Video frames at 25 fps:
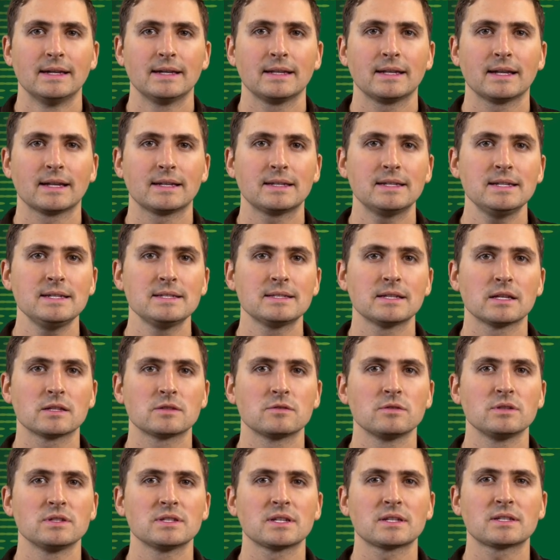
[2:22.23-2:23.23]
Da dieser
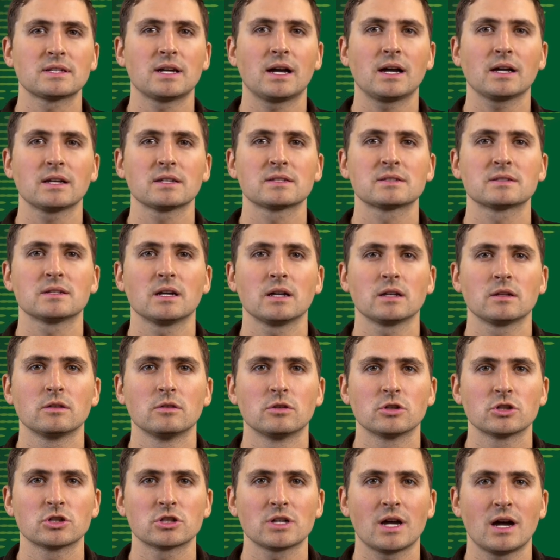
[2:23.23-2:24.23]
zu dieser Tageszeit
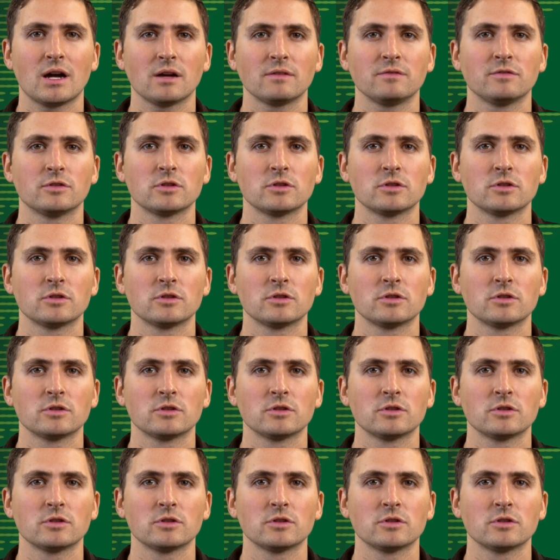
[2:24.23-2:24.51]
noch stark